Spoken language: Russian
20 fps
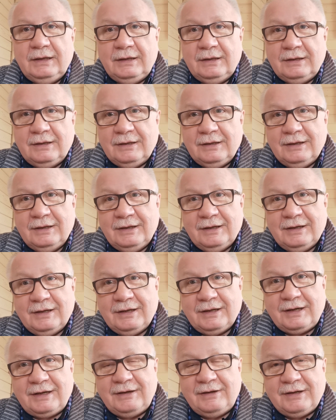И
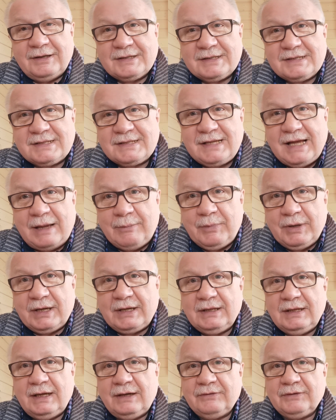самое
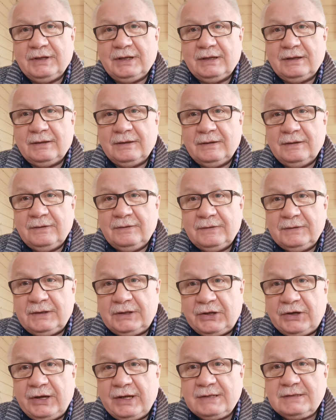главное,
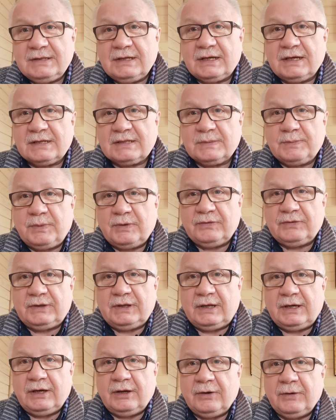третий раз
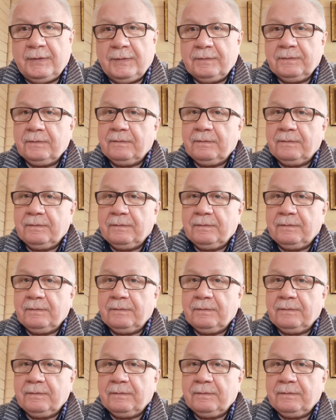повторяю,